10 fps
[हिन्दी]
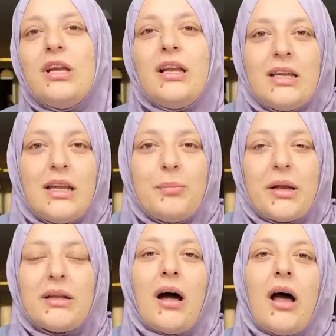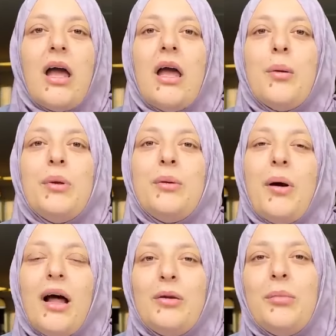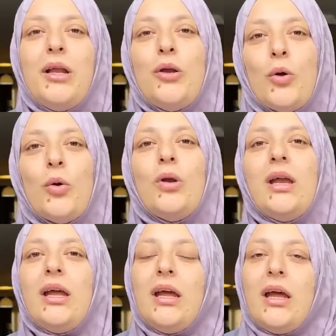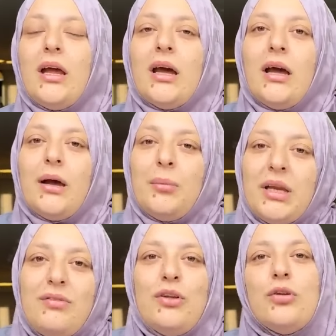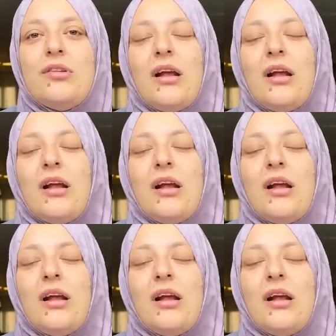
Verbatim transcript: रही है नहीं पता फिर बाद में लोगों ने मेरी वीडियोस